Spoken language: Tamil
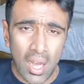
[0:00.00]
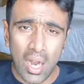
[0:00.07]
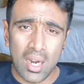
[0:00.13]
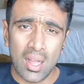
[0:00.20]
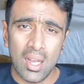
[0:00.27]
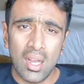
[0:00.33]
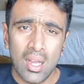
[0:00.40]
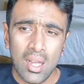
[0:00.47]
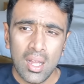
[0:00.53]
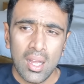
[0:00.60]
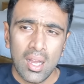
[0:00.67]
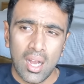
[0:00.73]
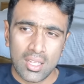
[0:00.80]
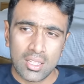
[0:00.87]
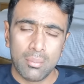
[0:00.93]
ஆனால்
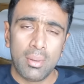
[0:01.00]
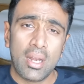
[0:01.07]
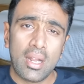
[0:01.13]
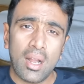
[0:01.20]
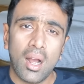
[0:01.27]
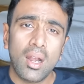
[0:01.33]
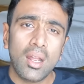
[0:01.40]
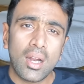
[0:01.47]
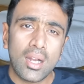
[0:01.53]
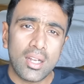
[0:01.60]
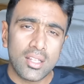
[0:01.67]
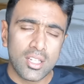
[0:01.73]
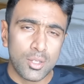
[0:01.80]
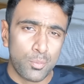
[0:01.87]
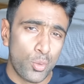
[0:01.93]
அந்த மாதிரி
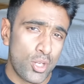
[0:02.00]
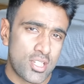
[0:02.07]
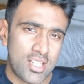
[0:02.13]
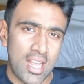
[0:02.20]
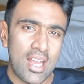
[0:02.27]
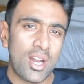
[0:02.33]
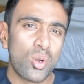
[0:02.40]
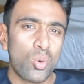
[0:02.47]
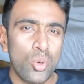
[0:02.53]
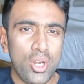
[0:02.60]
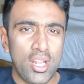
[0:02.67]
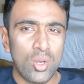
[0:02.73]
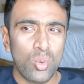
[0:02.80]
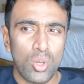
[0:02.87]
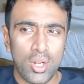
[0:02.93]
காலகட்டத்துக்கு போய்
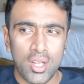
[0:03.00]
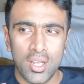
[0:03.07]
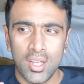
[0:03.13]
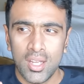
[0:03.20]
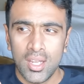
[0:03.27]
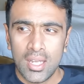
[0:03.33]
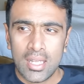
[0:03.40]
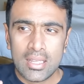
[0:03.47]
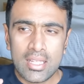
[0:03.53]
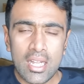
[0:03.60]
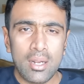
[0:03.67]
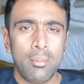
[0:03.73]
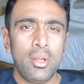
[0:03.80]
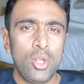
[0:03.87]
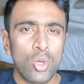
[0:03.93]
சேரக்கூடிய ஒரு
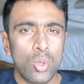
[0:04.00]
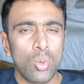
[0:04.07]
திறமையோ